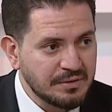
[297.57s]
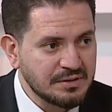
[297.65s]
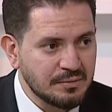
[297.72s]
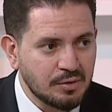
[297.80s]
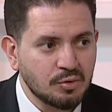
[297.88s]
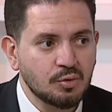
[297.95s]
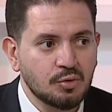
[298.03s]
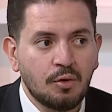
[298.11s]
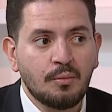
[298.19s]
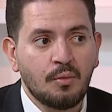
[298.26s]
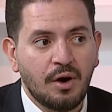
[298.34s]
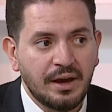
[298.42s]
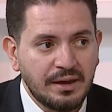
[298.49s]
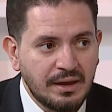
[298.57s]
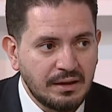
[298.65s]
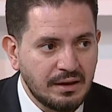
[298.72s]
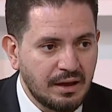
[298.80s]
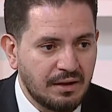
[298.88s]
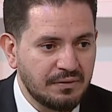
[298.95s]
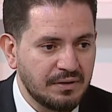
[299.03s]
بس برضه نوع
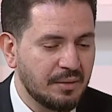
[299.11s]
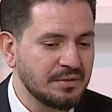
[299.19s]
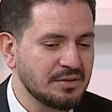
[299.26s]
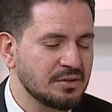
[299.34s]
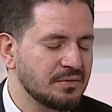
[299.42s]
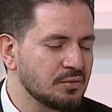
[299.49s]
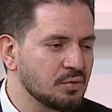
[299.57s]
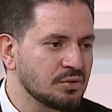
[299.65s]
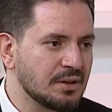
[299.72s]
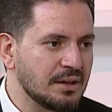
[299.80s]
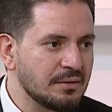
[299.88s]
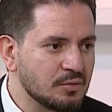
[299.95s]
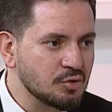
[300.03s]
معين على فكره بس في نقطه